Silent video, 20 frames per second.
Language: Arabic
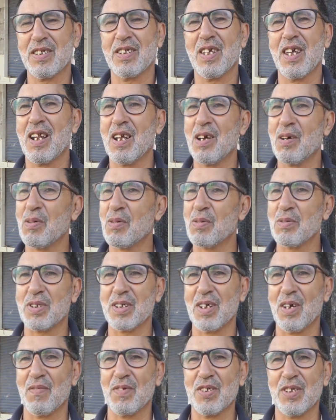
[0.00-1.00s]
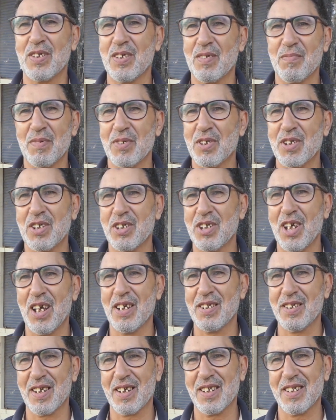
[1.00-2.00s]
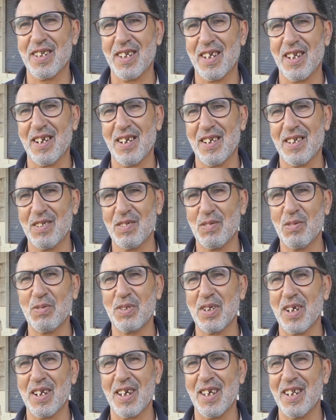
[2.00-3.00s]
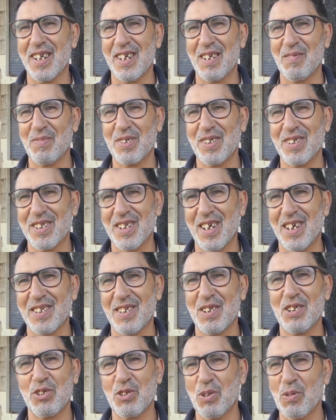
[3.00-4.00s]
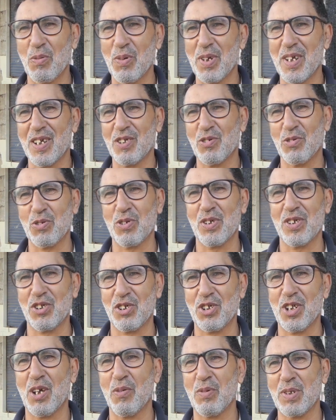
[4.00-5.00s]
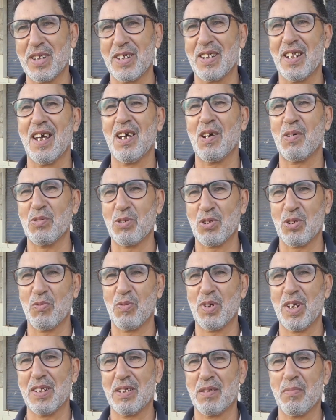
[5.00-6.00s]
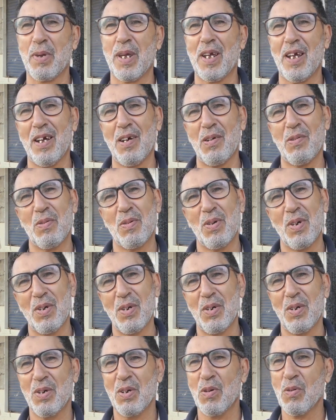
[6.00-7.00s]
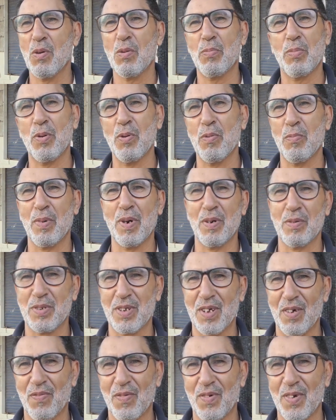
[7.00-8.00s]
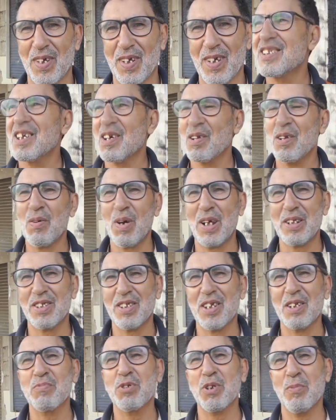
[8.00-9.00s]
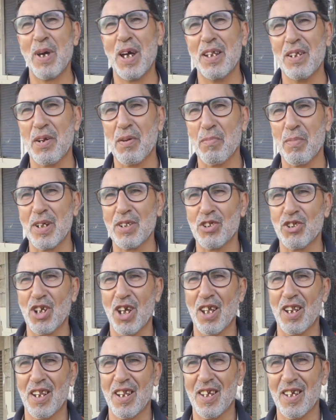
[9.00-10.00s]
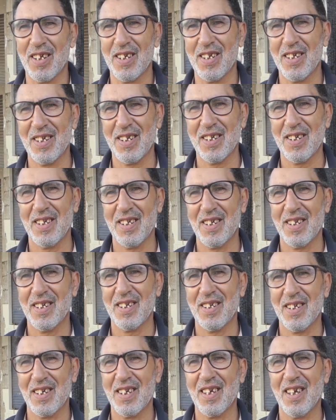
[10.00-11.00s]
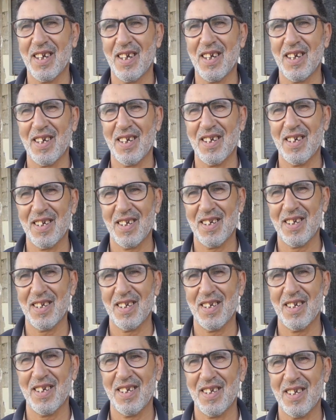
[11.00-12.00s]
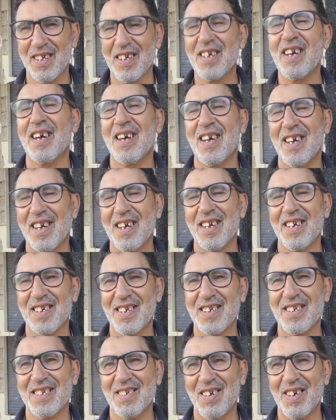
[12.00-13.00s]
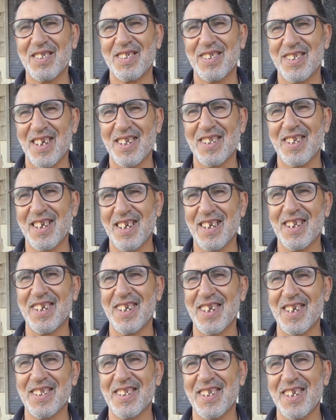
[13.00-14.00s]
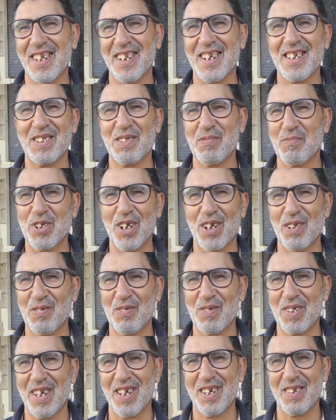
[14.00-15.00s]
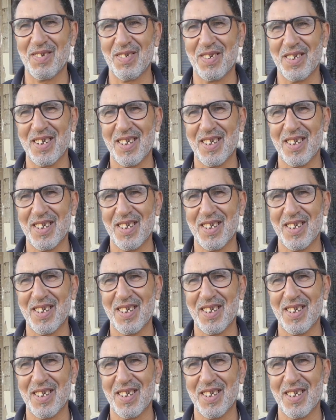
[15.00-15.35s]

ديال الاخر وصافي ماشي شي حاجه كثيره دوزان قليل ماشي شي حاجه جنويه جناوي تصلاق وجنويه الذبيحه والبومبا وصافي سالنا واحد السيد مشي مع الرباط ان شاء الله اه اه واحد الساعه كليان ديالي خصني نمشي عنده دارو